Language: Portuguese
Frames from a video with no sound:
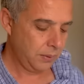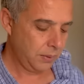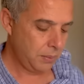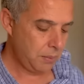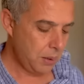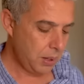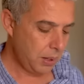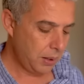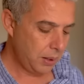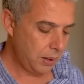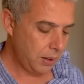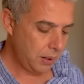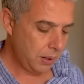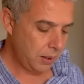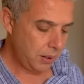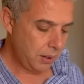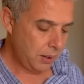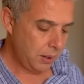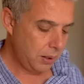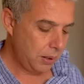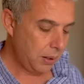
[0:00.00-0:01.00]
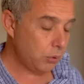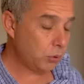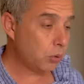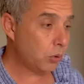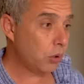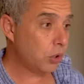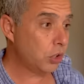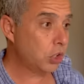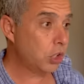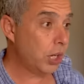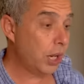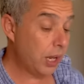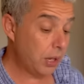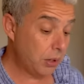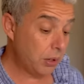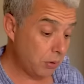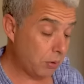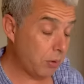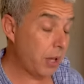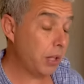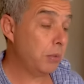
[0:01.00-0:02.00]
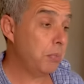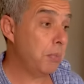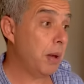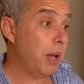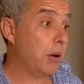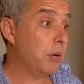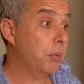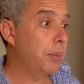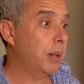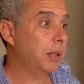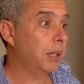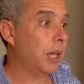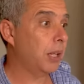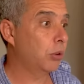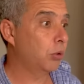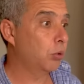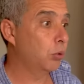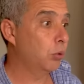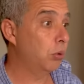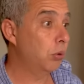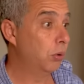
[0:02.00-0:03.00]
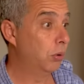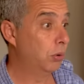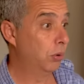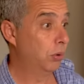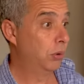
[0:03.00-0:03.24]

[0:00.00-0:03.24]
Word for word: Né? eu tô cheio, não aguento mais comer tatu.